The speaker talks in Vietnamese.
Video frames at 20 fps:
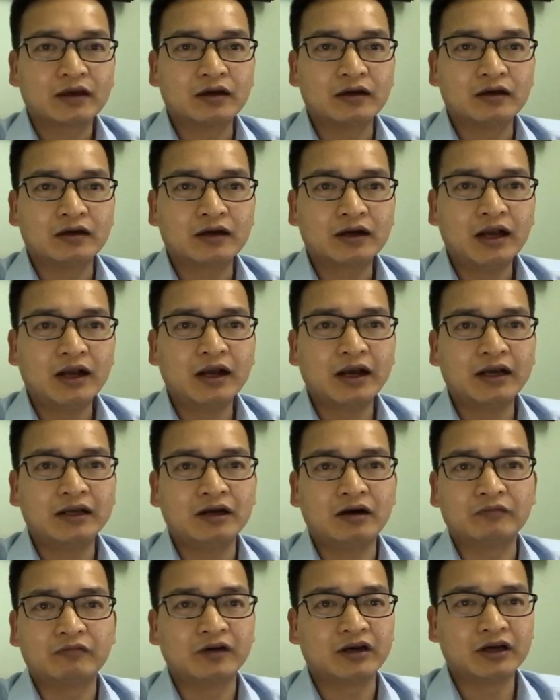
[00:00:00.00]
ờ, các
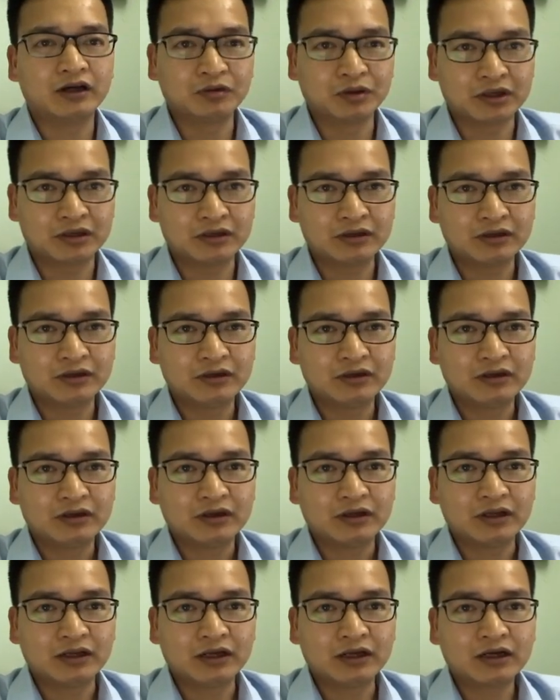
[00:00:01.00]
ngành học về kỹ thuật
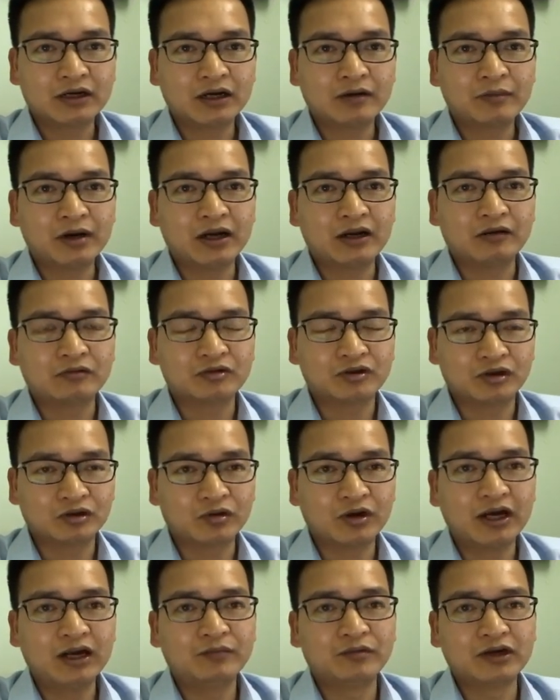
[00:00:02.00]
Đấy, các bạn học giỏi
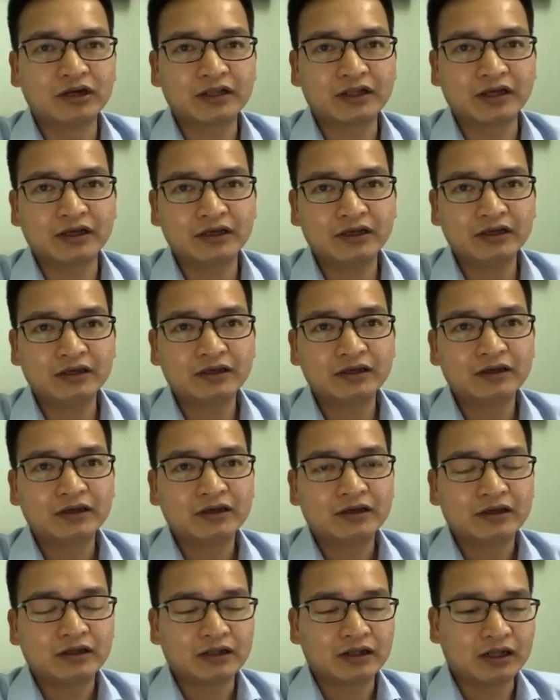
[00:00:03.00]
toán là một lợi thế
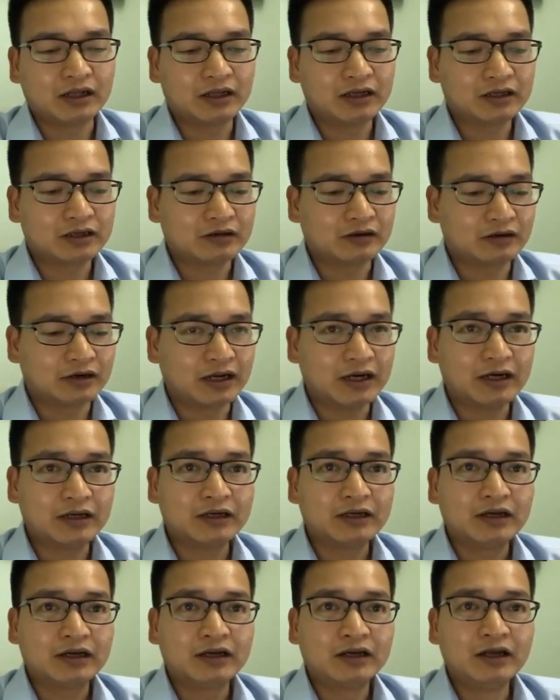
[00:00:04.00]
Đấy, còn
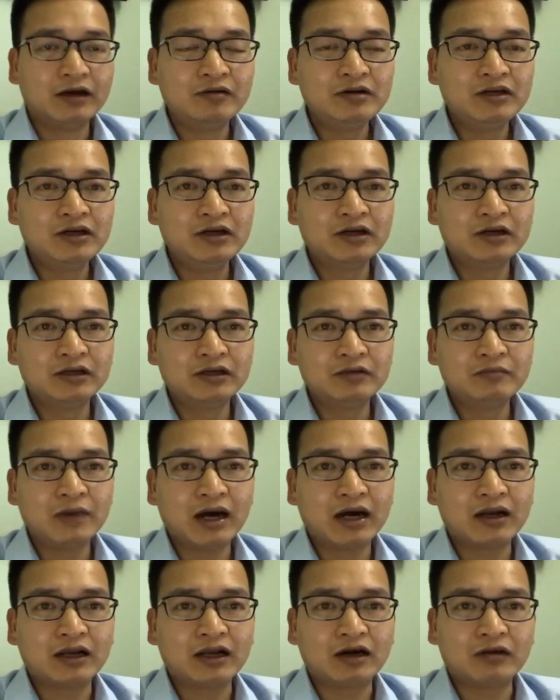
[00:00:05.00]
lại nếu như những
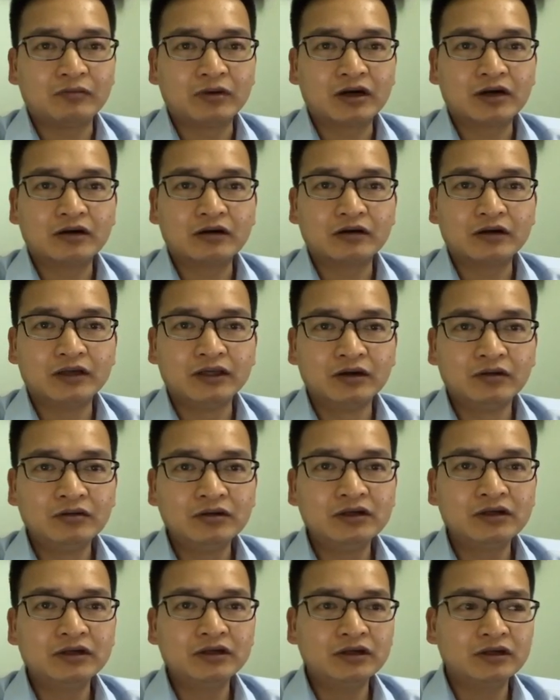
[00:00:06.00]
bạn nào mà yếu
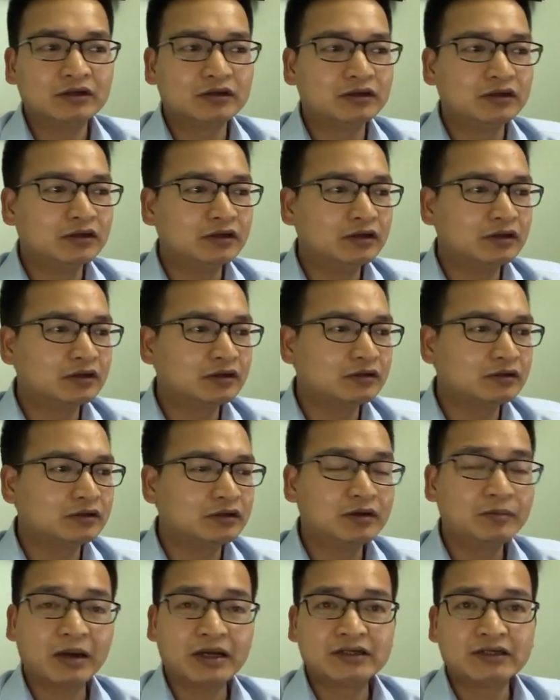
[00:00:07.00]
những những
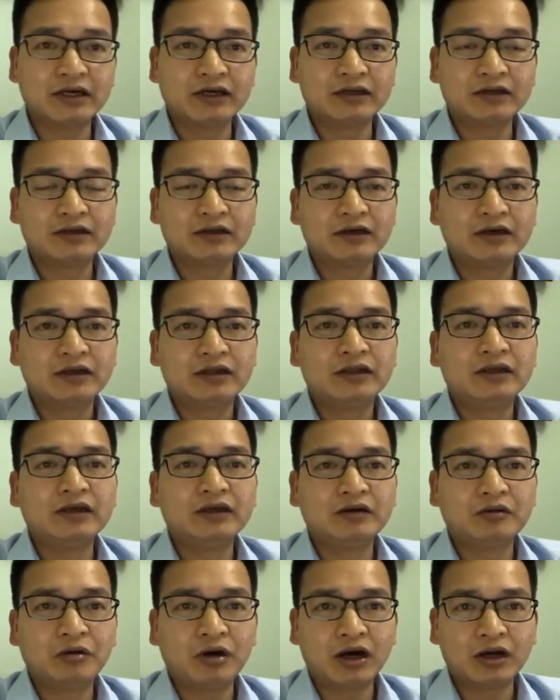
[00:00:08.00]
những mặt trên
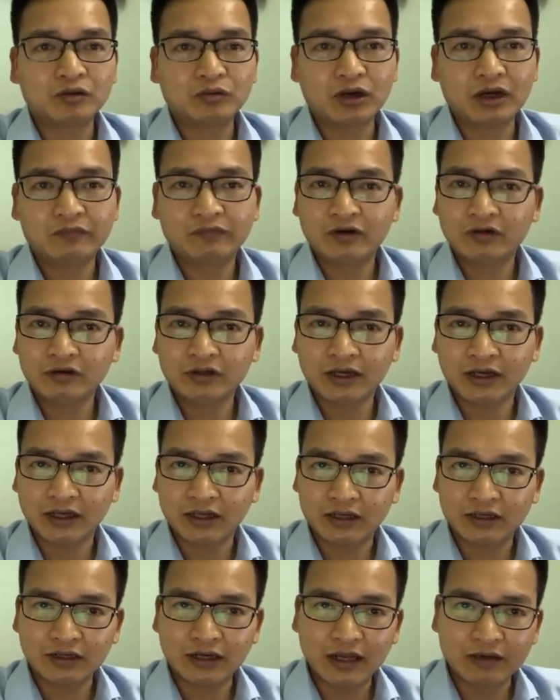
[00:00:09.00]
thì hoàn toàn vẫn có
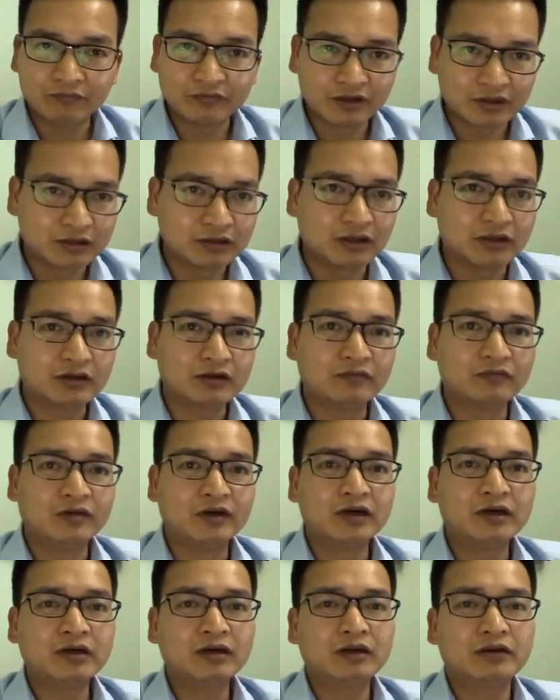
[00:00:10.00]
thể làm việc được
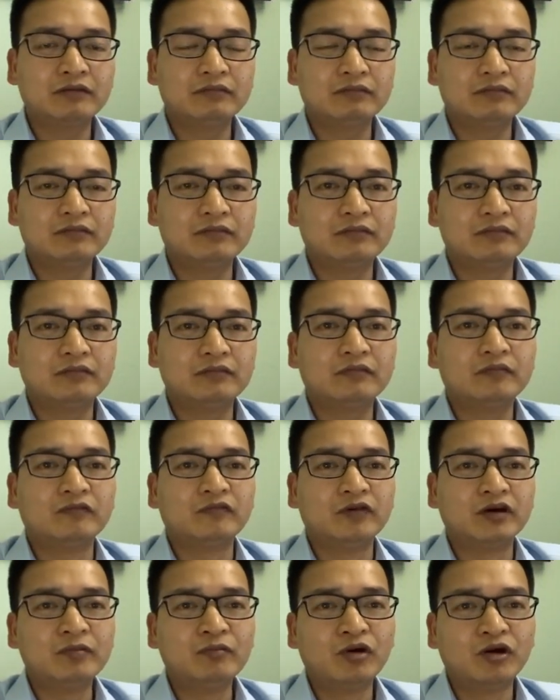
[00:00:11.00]
với
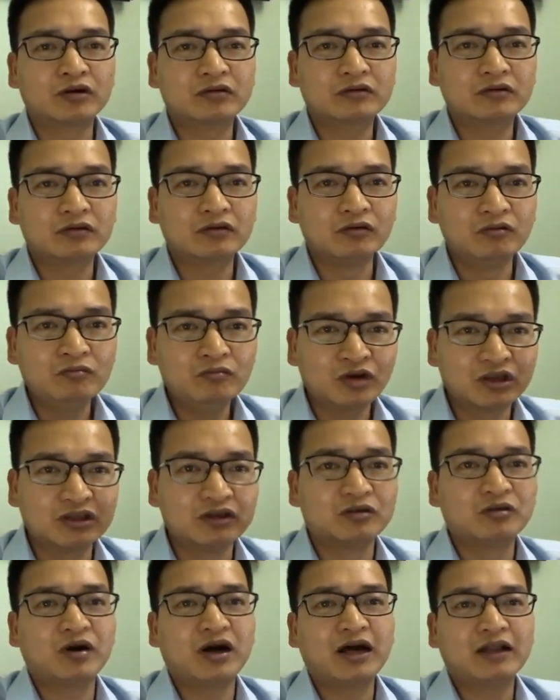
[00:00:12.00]
với một đúng một
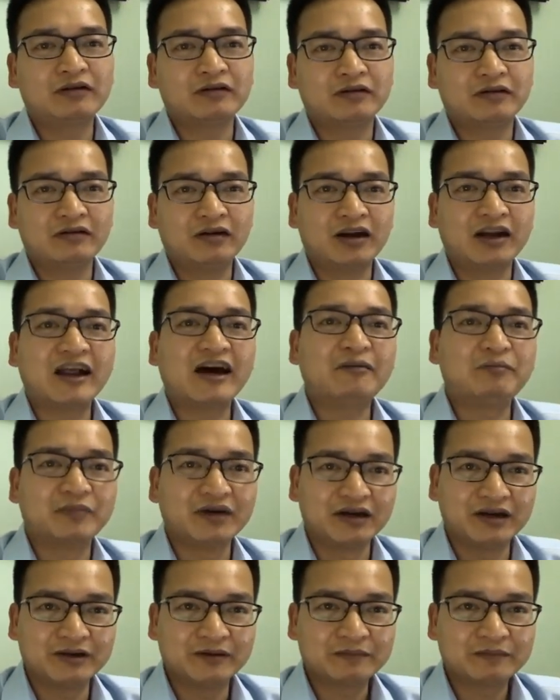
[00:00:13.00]
từ khóa rồi đó là đam
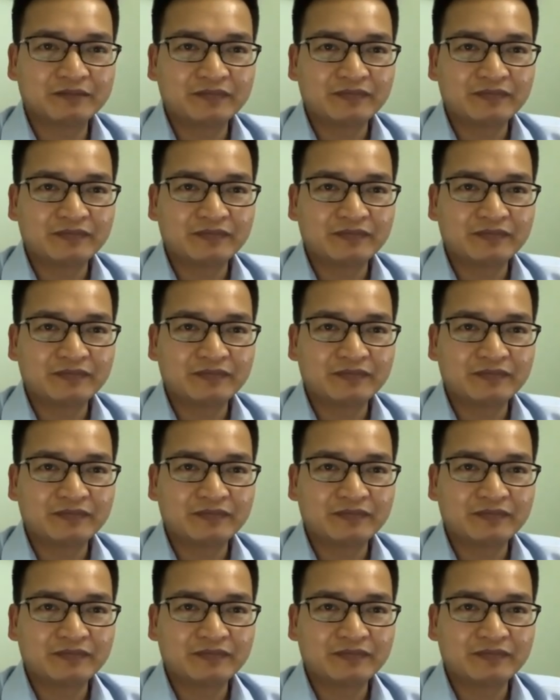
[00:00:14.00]
mê